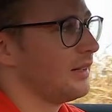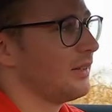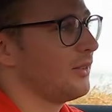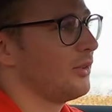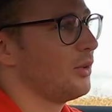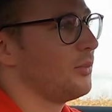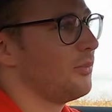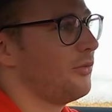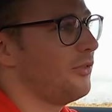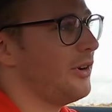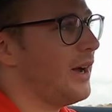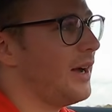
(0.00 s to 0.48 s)

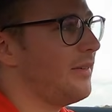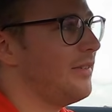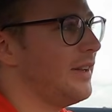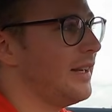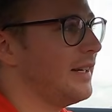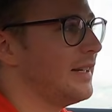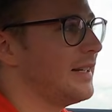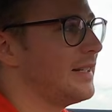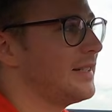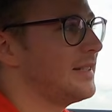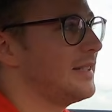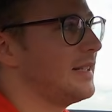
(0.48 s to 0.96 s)
Zum
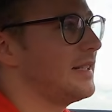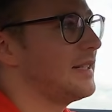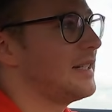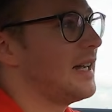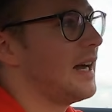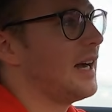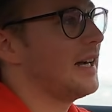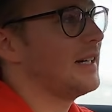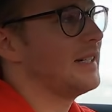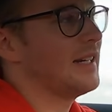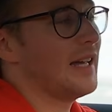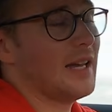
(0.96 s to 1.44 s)
Fahrwerk lässt sich
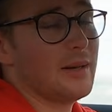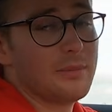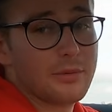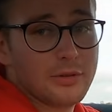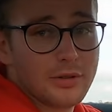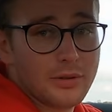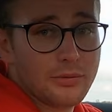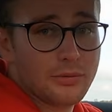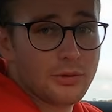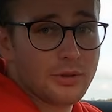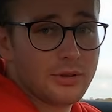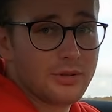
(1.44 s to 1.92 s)
sagen, der
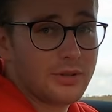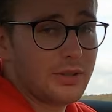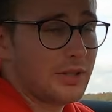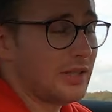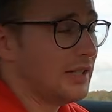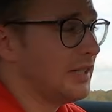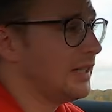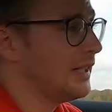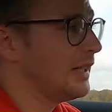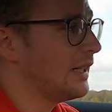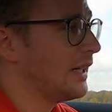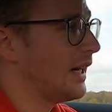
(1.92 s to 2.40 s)

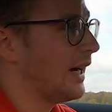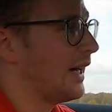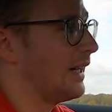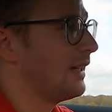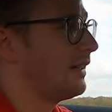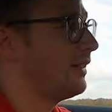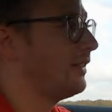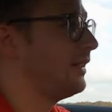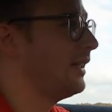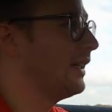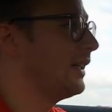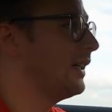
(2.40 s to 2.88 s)
M240i
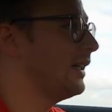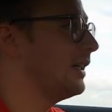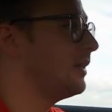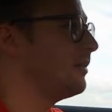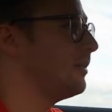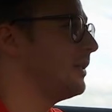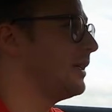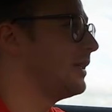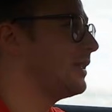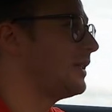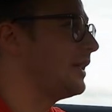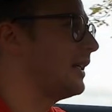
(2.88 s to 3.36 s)
hat
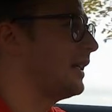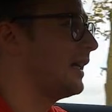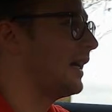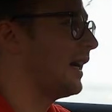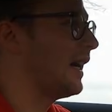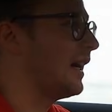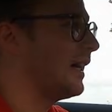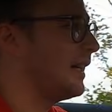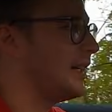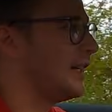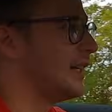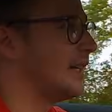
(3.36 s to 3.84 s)
serienmäßig
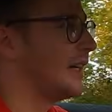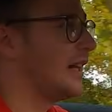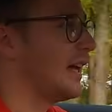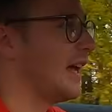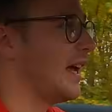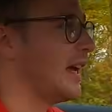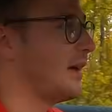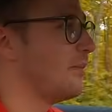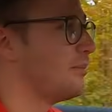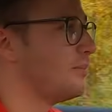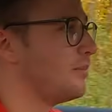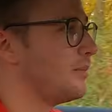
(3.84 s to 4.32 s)
ein
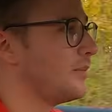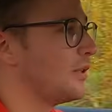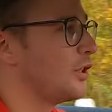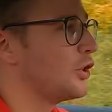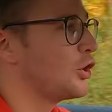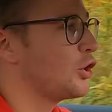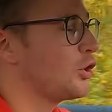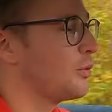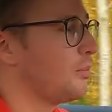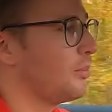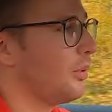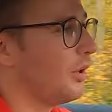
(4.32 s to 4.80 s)

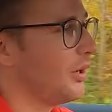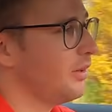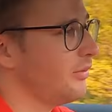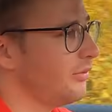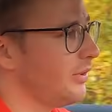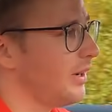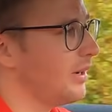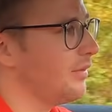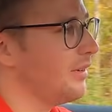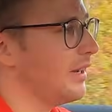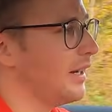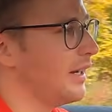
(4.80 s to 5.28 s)

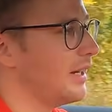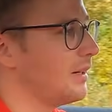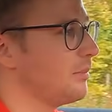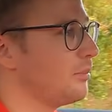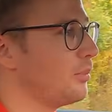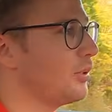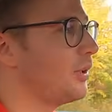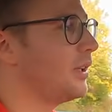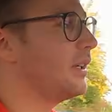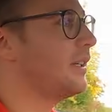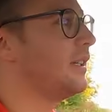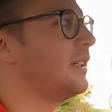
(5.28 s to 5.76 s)
M-Sportfahrwerk an
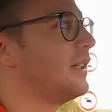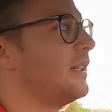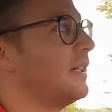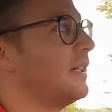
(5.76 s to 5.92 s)
Bord.